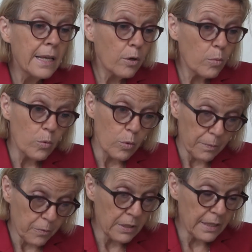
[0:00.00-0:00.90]
Comunque,
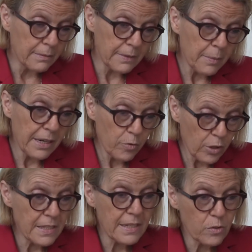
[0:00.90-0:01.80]
quindi il tema della
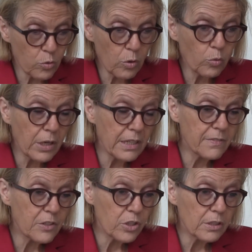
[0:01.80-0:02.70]
violenza è solo una delle
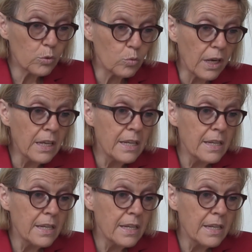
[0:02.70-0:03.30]
sfaccettature,